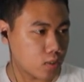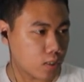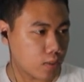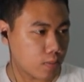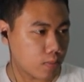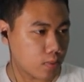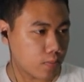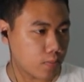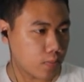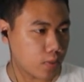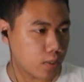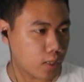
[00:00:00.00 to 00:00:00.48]

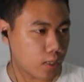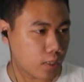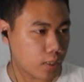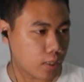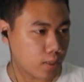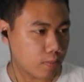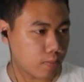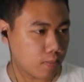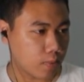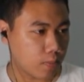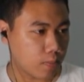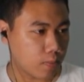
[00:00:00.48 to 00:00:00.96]
sama pihak
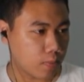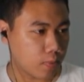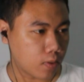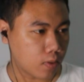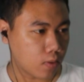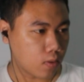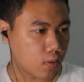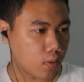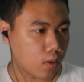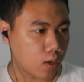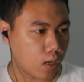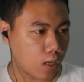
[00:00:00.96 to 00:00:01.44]
LPP
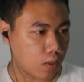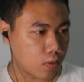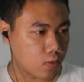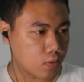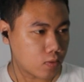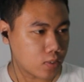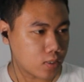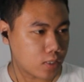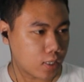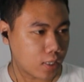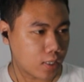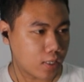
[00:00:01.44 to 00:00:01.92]
kok
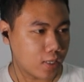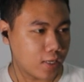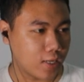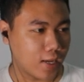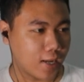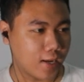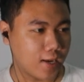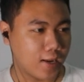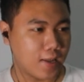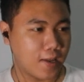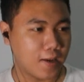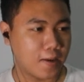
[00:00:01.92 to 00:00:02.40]
aku cari
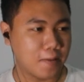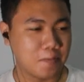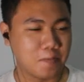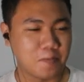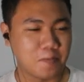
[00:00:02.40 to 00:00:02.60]
nggak deh.